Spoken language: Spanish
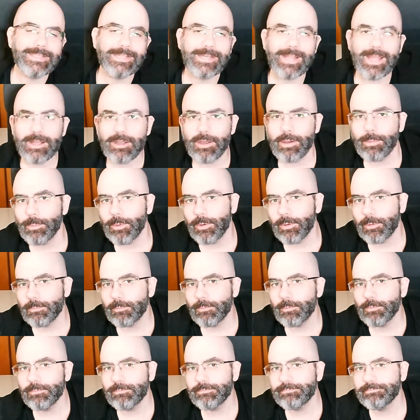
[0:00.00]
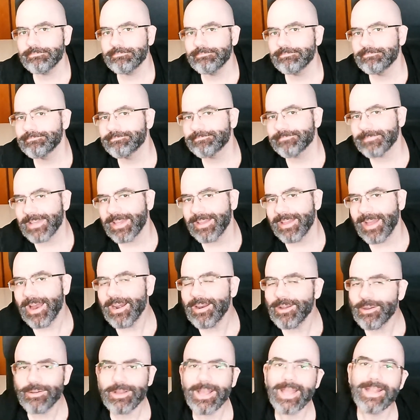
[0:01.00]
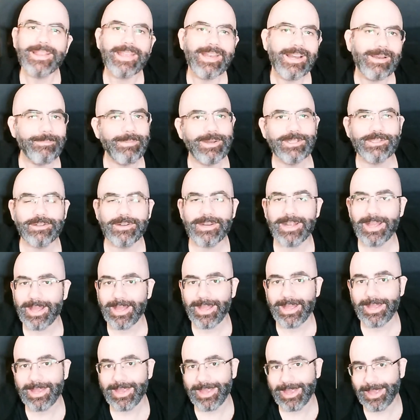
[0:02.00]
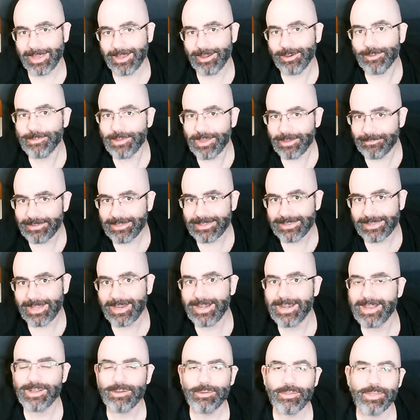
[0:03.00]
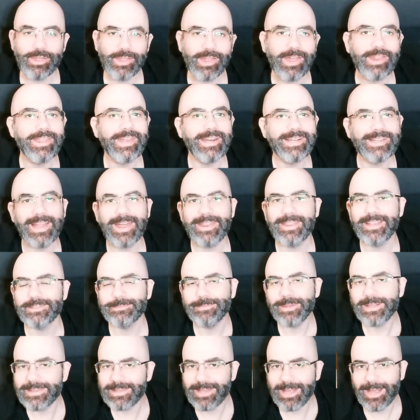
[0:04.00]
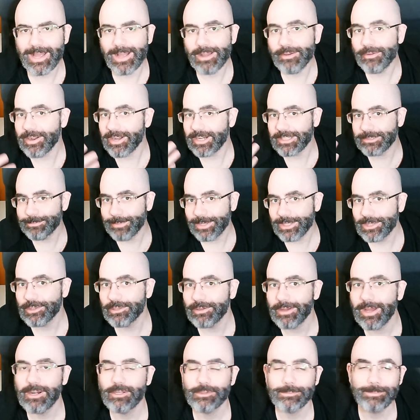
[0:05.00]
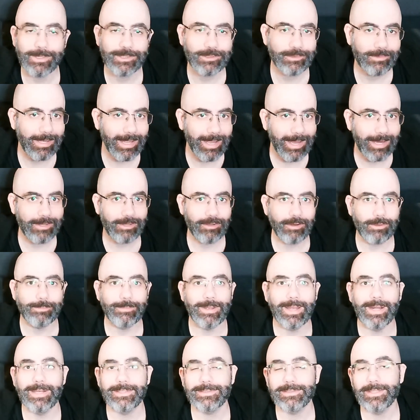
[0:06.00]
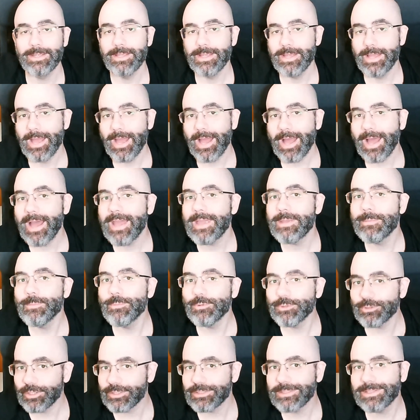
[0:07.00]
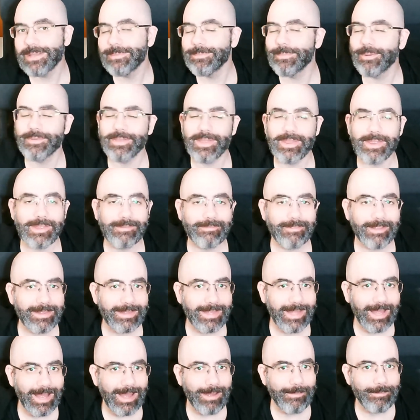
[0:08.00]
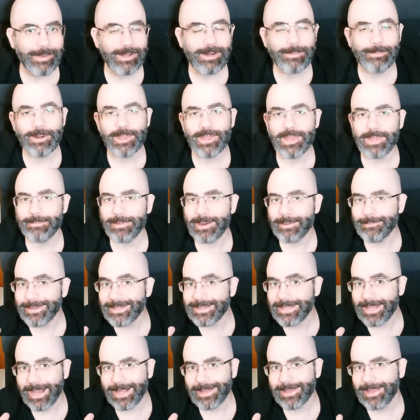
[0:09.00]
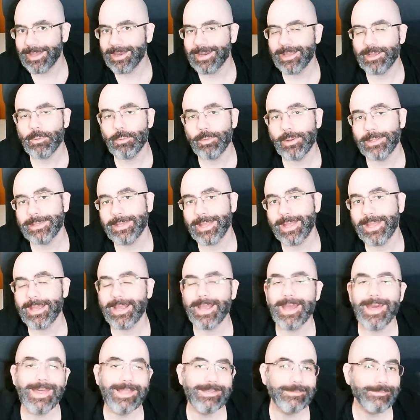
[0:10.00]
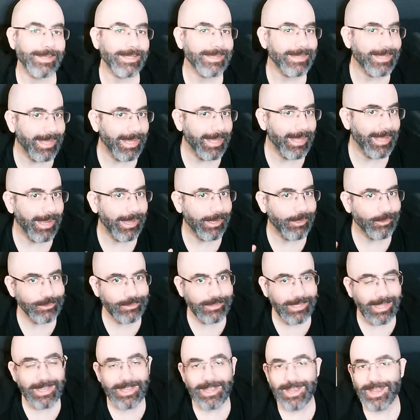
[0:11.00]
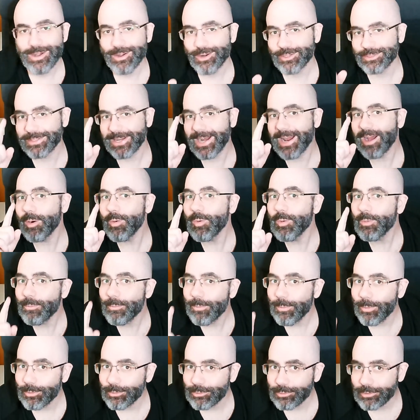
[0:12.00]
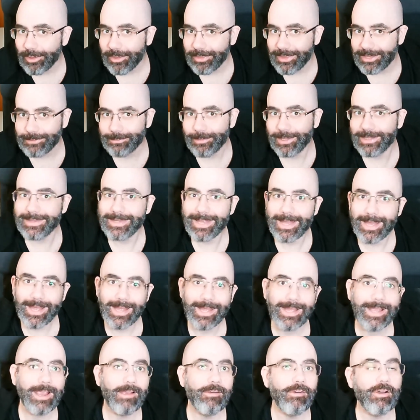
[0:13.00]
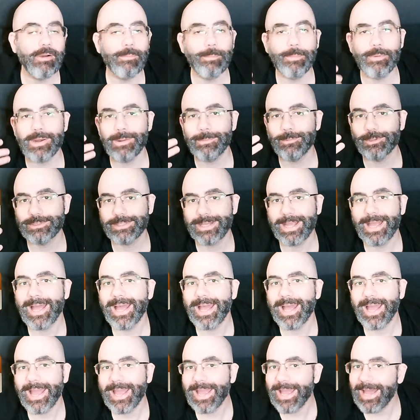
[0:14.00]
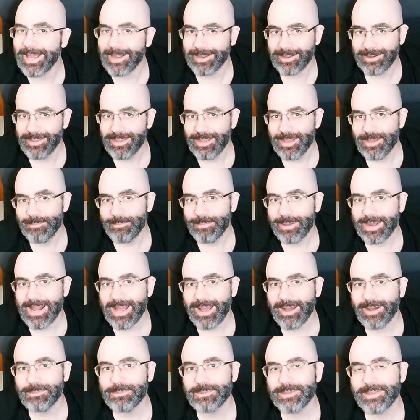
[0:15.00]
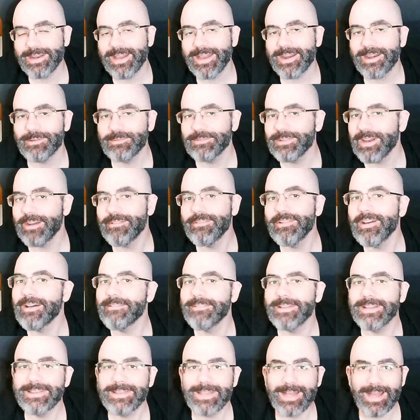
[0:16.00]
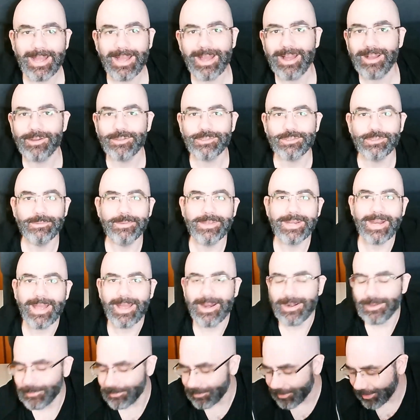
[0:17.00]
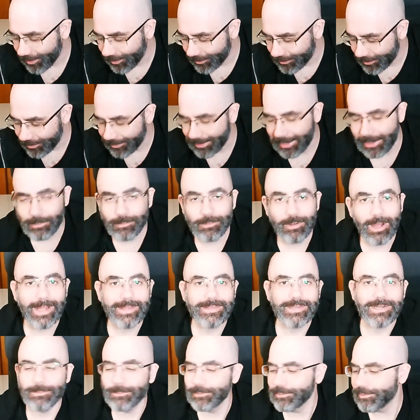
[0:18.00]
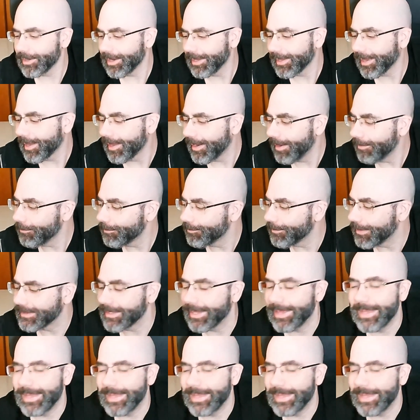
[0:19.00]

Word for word: serían como un algo que tiene el personaje que obviamente le concede cierta desventaja con respecto a los personajes normales. Hay muchos tipos de desventaja, pero principalmente hay que tener en cuenta de que cada desventaja que nos dé nos dará un punto de desventaja que luego podremos canjear para obtener una nueva ventaja o subir algún que otro, algún atributo que queramos más